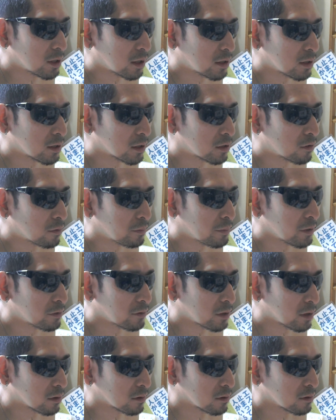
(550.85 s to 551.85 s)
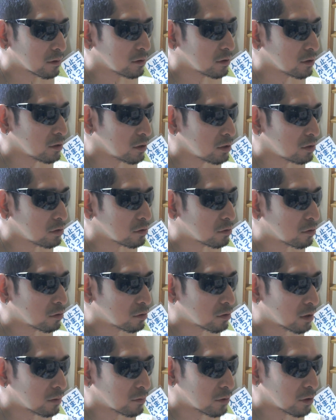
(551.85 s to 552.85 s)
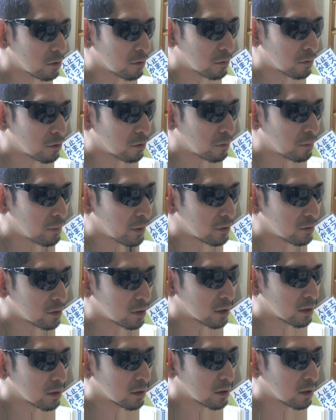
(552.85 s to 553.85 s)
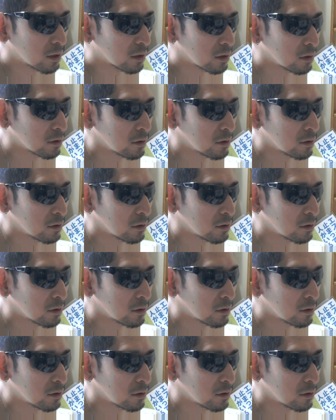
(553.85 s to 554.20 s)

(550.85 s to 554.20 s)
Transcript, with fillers: 段が600円。25g で600円なんで。